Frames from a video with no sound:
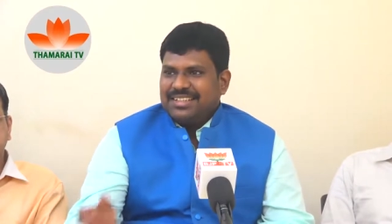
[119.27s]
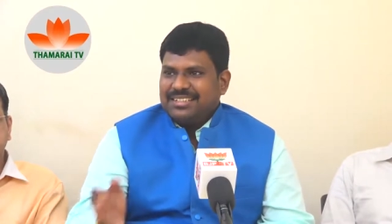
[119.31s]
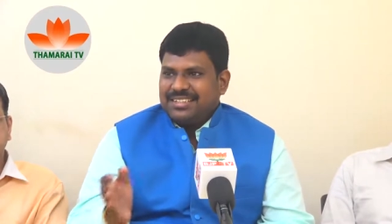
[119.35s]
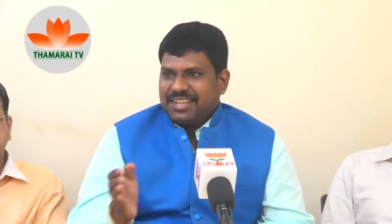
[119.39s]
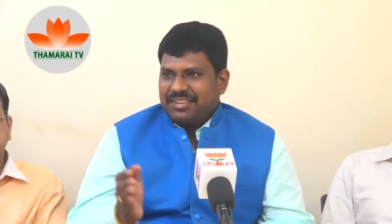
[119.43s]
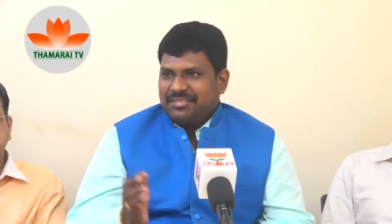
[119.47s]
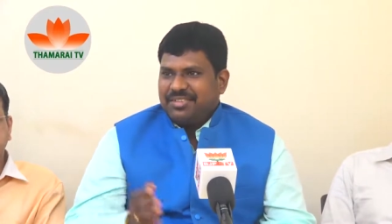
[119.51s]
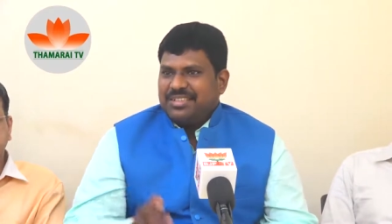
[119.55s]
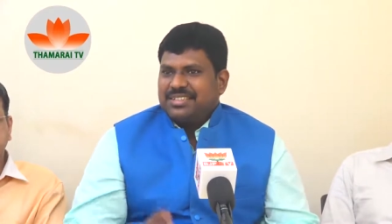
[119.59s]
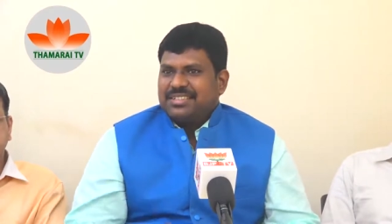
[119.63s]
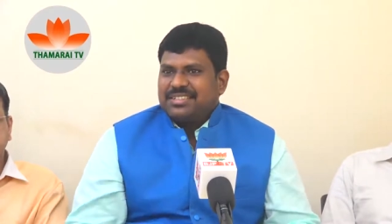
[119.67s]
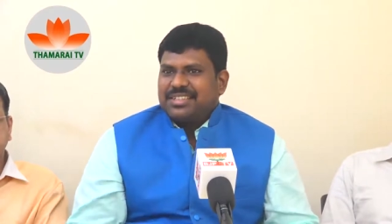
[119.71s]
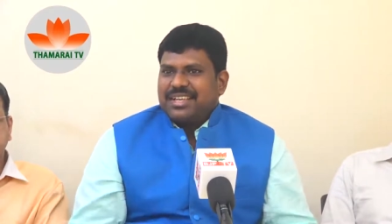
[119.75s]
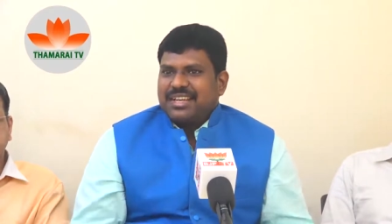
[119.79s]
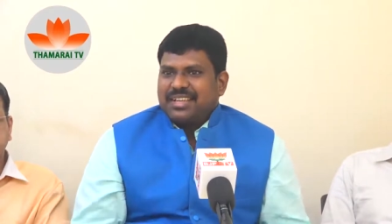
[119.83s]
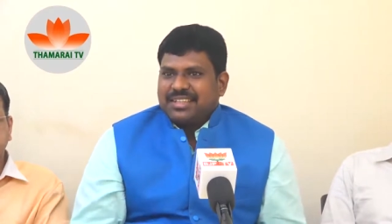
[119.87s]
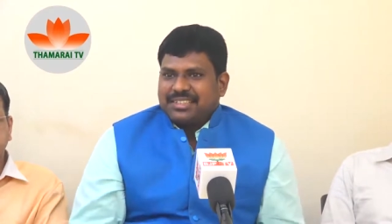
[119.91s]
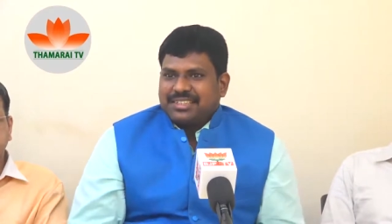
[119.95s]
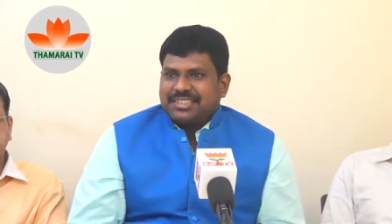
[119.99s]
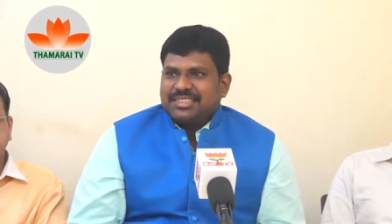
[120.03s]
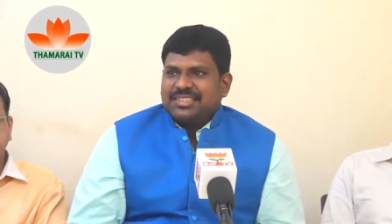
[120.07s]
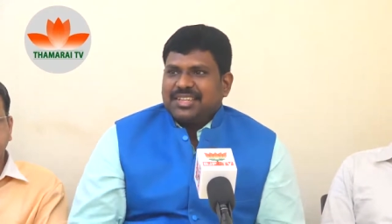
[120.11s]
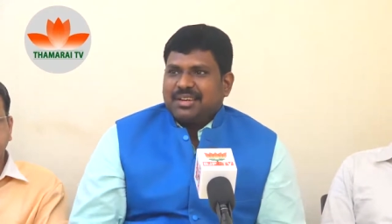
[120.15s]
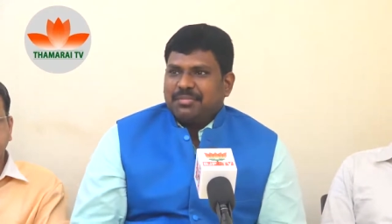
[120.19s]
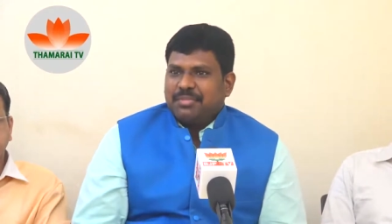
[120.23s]
சர்வீஸ்
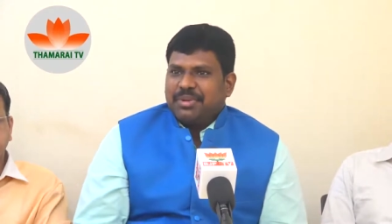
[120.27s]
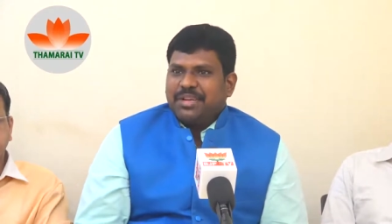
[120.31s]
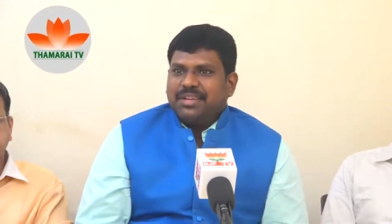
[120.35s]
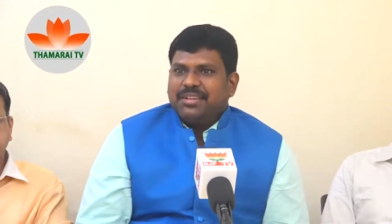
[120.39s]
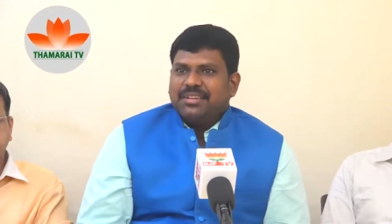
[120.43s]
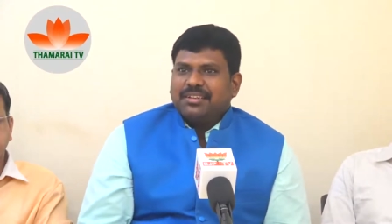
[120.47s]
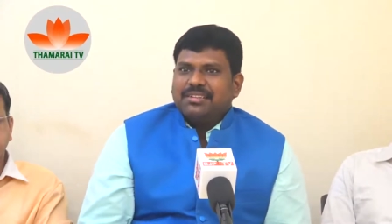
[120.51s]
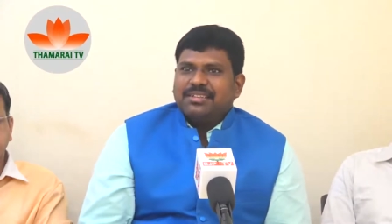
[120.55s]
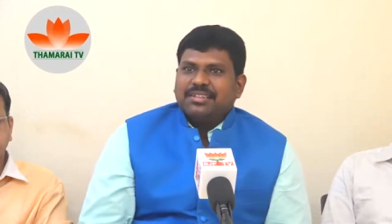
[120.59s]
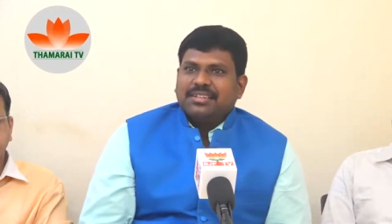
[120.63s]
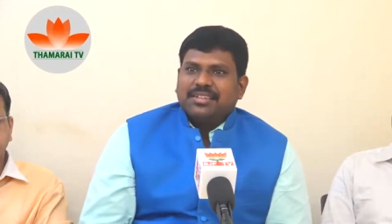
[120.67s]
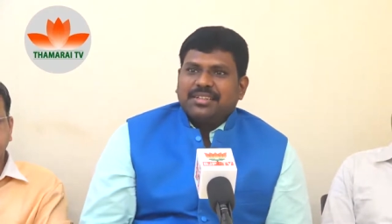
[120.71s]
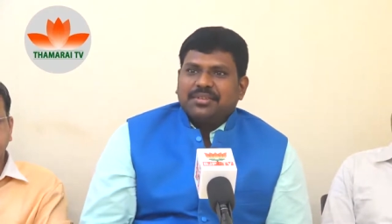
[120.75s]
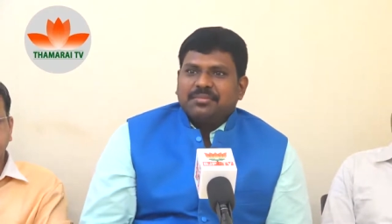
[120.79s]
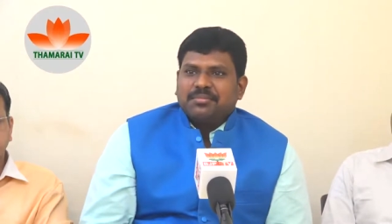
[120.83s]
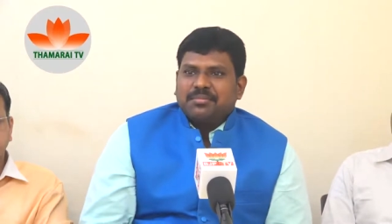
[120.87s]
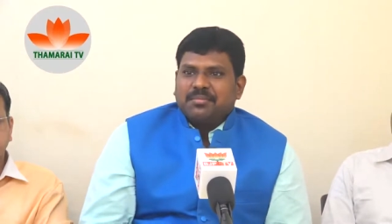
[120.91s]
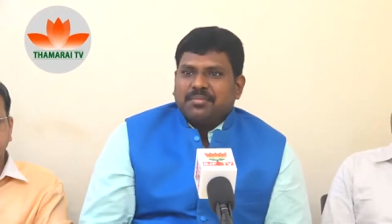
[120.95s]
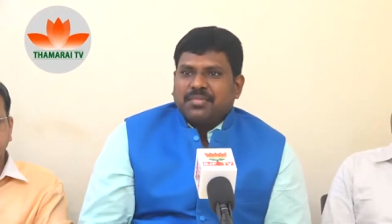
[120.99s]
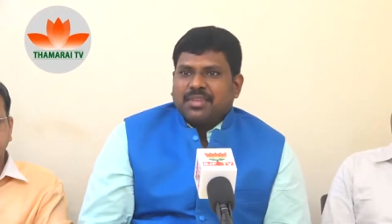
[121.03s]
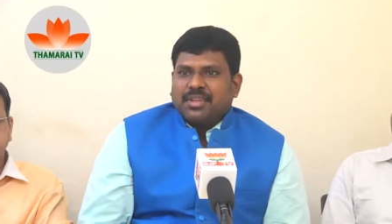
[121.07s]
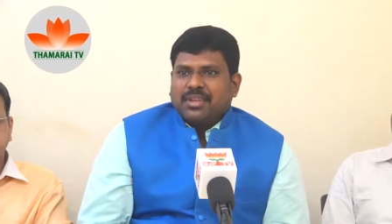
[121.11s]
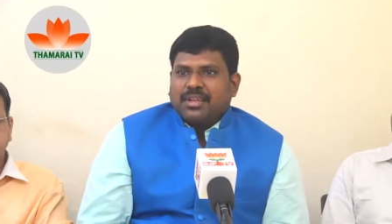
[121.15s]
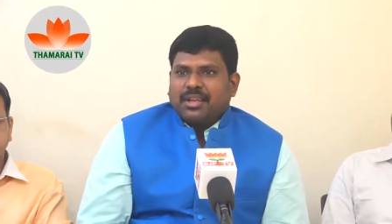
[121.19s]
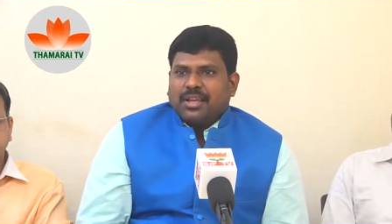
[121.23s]
டேக்ஸ் அப்படின்னு இருந்தது
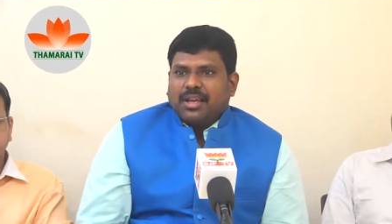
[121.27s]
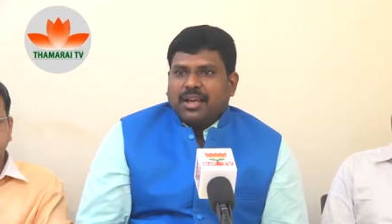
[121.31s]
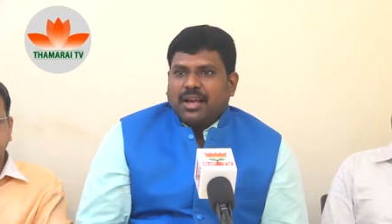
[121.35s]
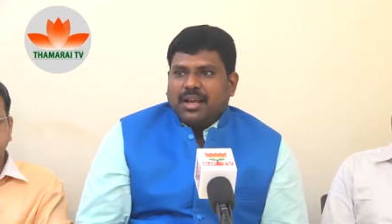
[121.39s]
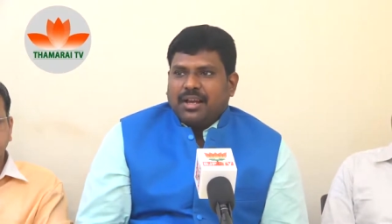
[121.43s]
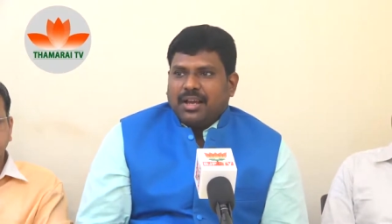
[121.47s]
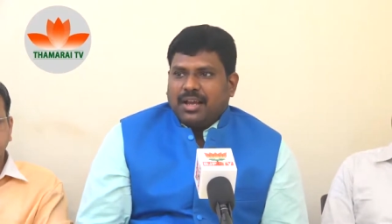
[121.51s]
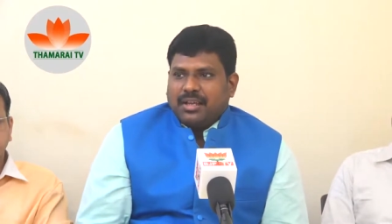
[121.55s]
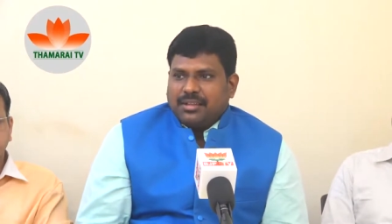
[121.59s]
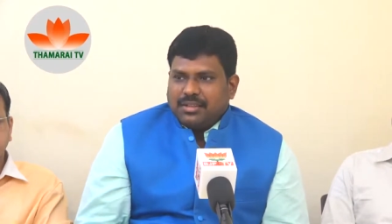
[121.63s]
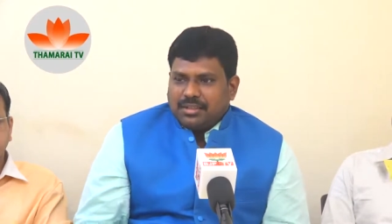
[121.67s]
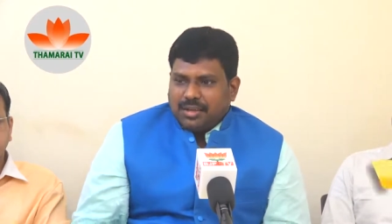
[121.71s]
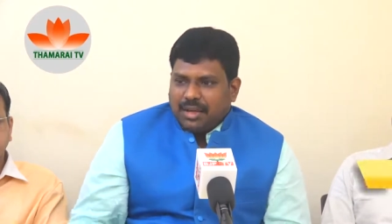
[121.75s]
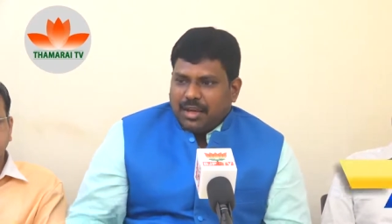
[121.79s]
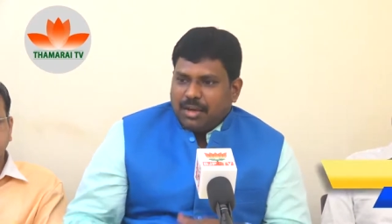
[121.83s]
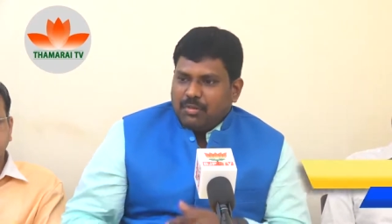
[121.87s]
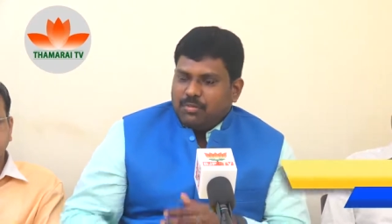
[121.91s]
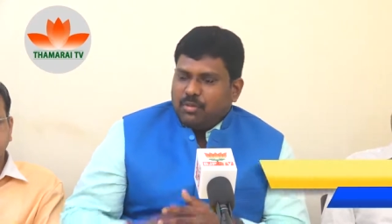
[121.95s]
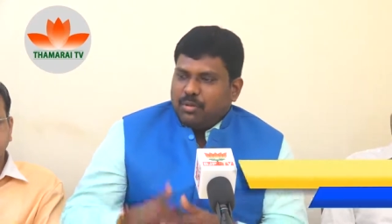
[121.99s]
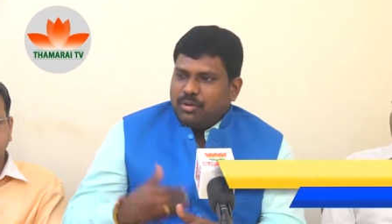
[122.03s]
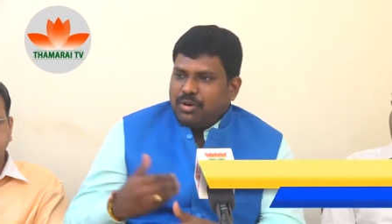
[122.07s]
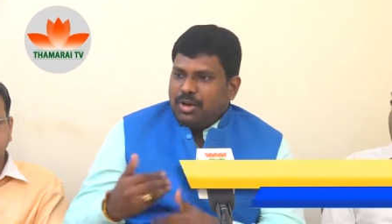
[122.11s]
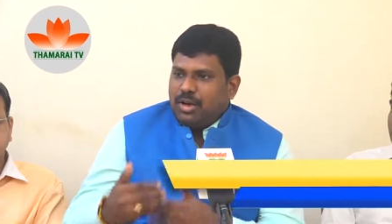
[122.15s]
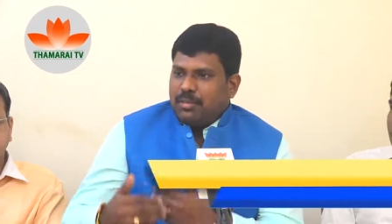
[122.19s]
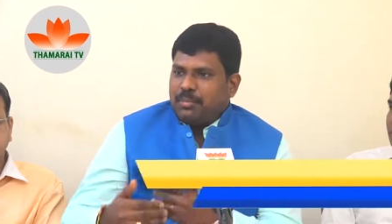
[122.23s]
ஆனால் அது நாலு
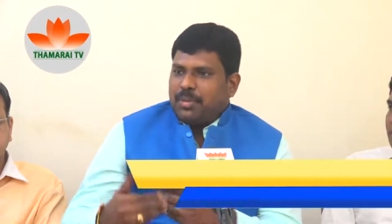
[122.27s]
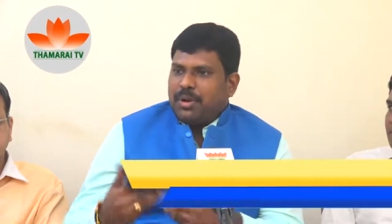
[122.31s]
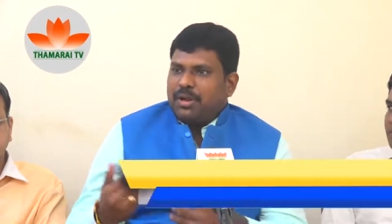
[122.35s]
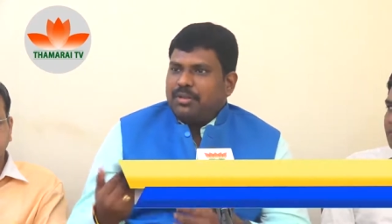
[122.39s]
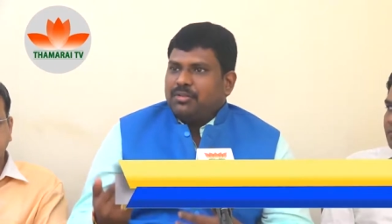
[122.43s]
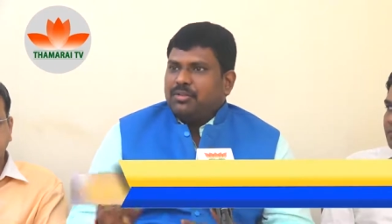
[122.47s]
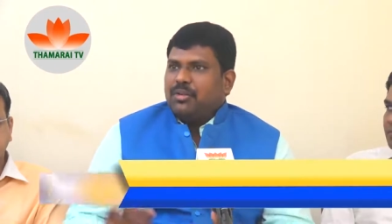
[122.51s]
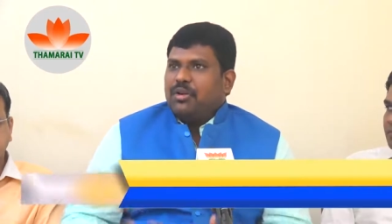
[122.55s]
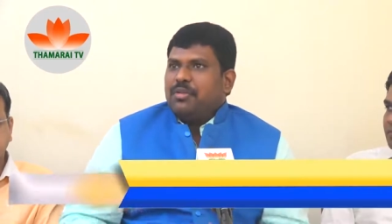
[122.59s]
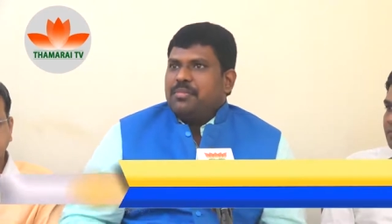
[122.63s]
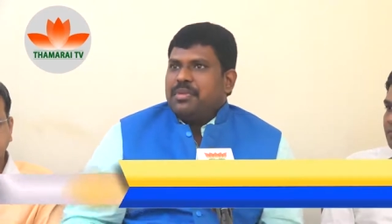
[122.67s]
போக்கில் பார்த்தோம்